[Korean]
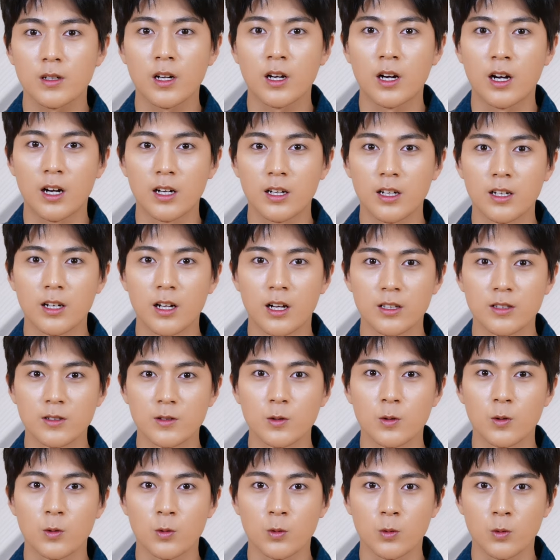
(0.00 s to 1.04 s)
아, 할일 하는
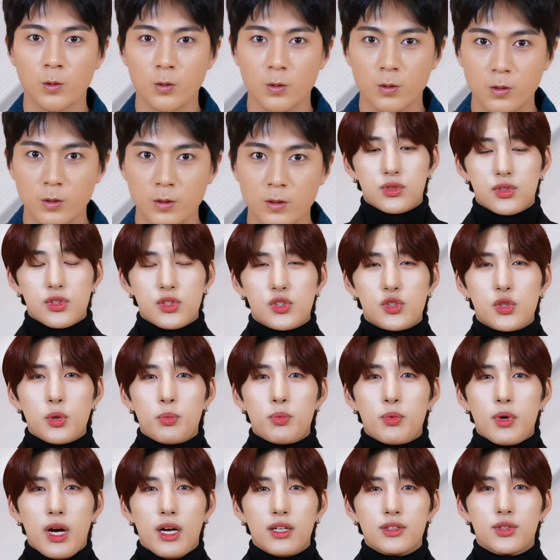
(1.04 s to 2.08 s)
거고.
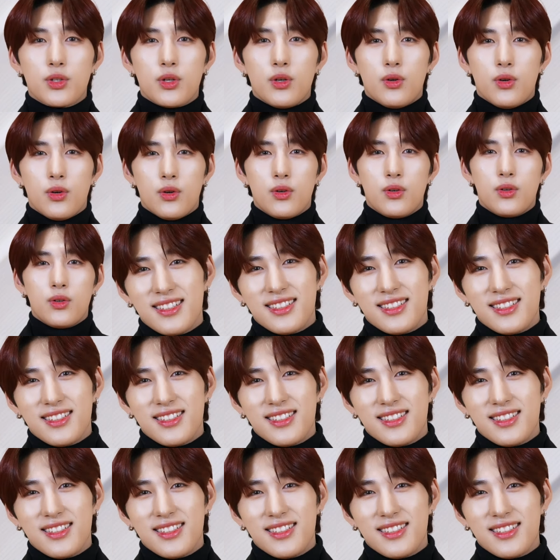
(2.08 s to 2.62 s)
직접 가서